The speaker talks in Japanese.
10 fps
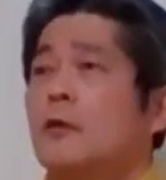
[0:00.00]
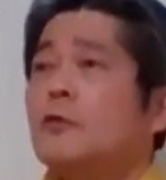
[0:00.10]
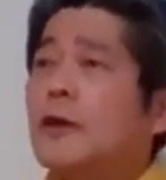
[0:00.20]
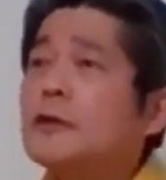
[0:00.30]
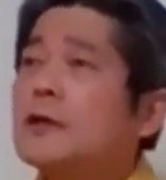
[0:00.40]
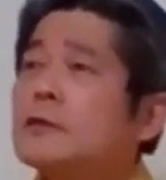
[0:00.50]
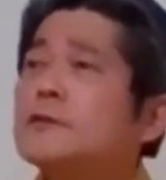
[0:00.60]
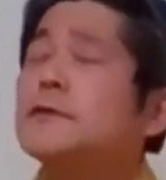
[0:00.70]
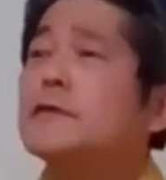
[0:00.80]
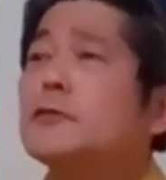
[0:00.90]
6円なんで
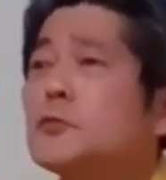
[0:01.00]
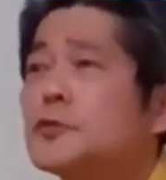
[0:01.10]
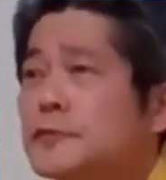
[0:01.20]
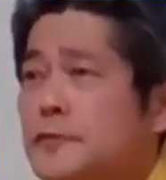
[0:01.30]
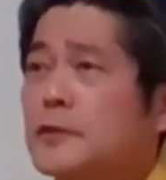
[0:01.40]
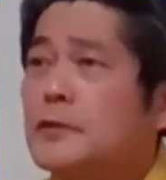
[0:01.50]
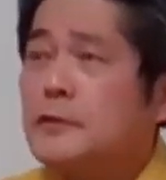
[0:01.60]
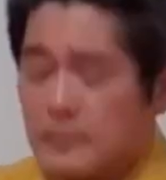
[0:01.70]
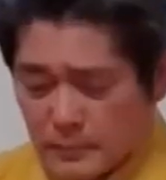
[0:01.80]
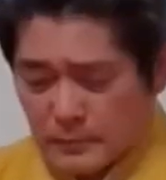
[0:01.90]
すけれどもですね、
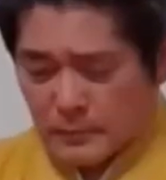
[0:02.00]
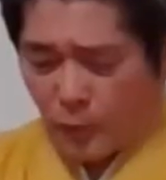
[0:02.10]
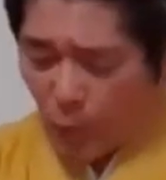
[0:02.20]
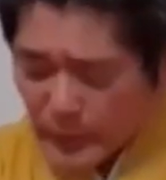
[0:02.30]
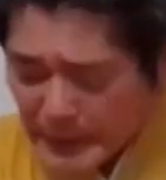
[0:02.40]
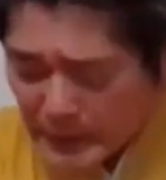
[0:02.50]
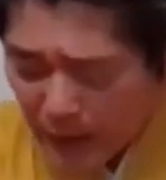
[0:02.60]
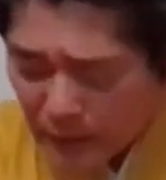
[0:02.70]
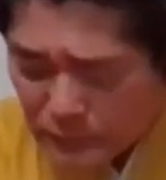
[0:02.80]
えー、ここにあ